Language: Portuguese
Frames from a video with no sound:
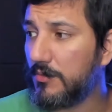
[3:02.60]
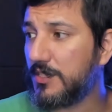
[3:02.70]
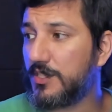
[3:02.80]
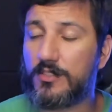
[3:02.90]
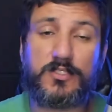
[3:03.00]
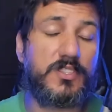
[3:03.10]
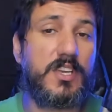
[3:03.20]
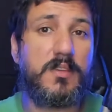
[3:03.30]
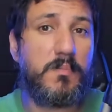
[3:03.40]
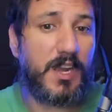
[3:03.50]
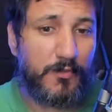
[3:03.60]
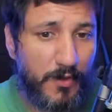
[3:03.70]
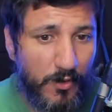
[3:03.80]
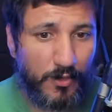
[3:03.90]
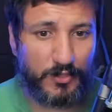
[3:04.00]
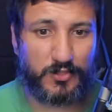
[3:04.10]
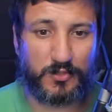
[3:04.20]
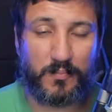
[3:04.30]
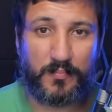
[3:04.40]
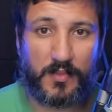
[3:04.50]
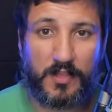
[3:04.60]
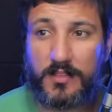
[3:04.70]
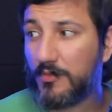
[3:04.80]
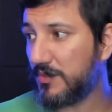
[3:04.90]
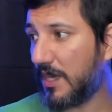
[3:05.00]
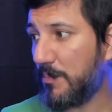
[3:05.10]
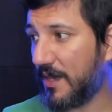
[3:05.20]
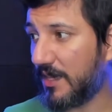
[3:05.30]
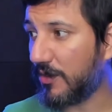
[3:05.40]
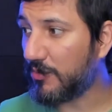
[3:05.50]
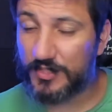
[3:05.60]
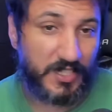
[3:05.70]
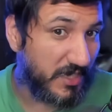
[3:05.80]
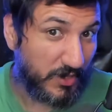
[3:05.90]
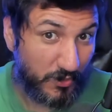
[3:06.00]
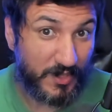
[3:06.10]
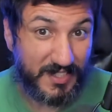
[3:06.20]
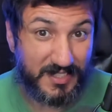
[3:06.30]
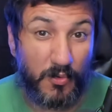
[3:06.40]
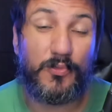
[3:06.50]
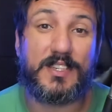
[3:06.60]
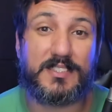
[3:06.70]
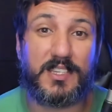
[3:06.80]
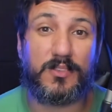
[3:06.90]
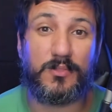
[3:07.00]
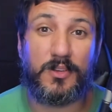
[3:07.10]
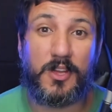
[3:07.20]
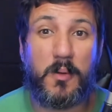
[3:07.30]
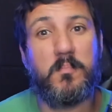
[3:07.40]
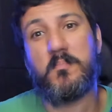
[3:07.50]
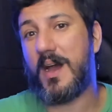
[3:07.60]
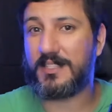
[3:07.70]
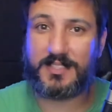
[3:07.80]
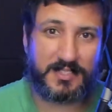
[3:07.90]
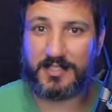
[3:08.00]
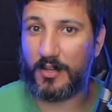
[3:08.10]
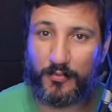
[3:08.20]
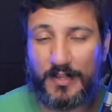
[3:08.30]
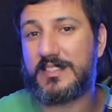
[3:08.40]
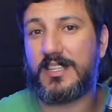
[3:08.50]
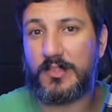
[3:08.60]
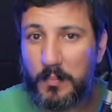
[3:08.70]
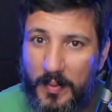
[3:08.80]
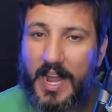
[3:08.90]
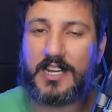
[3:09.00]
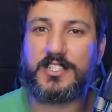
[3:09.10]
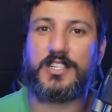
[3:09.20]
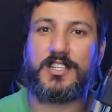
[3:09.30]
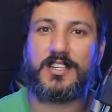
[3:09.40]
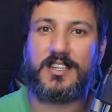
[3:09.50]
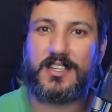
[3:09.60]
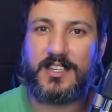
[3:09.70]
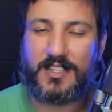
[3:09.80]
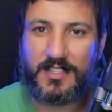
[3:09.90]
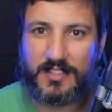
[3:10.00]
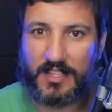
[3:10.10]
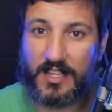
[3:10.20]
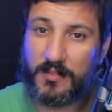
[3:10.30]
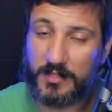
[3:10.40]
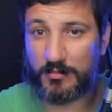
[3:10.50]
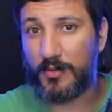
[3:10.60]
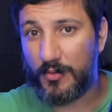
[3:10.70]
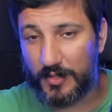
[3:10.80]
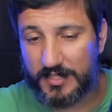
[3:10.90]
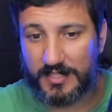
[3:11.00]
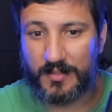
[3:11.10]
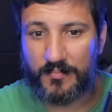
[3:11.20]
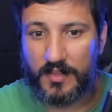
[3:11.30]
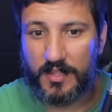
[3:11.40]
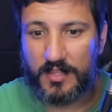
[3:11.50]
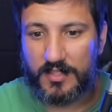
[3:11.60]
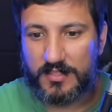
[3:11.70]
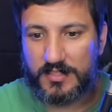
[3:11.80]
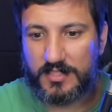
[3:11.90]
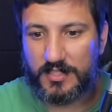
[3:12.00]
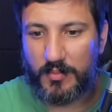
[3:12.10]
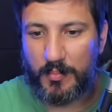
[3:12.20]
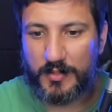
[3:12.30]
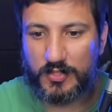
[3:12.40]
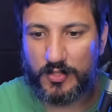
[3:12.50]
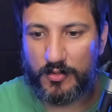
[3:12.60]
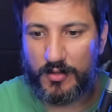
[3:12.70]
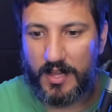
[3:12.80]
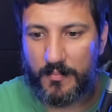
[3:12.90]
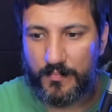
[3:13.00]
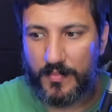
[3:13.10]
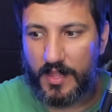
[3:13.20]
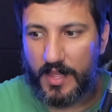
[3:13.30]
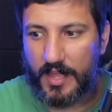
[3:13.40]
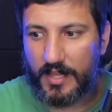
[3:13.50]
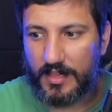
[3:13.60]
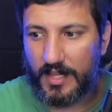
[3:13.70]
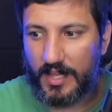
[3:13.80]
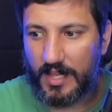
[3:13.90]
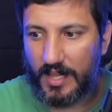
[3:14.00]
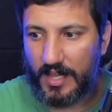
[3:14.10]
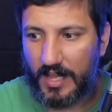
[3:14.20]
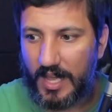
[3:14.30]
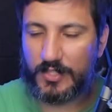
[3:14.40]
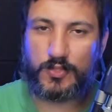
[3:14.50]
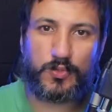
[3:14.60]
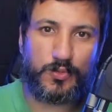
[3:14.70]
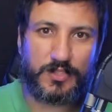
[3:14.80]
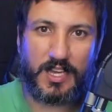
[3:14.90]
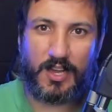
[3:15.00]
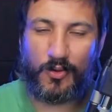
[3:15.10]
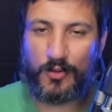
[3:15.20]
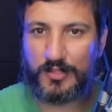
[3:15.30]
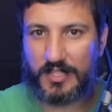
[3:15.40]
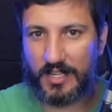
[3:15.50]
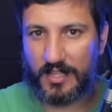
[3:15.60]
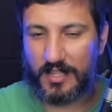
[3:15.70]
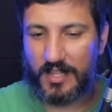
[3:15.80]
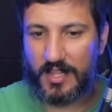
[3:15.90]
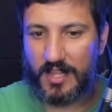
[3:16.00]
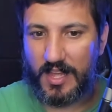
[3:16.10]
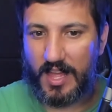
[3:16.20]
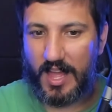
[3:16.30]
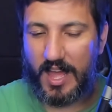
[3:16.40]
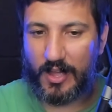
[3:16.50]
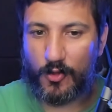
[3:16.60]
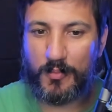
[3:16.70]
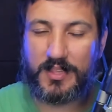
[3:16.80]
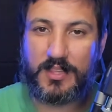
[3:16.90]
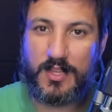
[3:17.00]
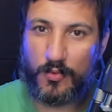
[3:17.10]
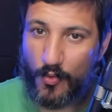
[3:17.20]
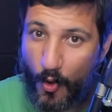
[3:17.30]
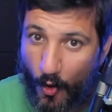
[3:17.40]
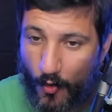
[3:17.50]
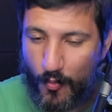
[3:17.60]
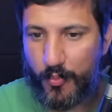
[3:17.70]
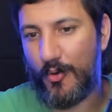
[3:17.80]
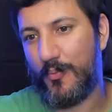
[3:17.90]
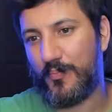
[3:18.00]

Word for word: achando isso daí maravilhoso. Não tem plena consciência do que estão fazendo, mas estão fazendo parte. Né? A mesma coisa. Se uma pessoa ela ajuda a outra a cometer um roubo,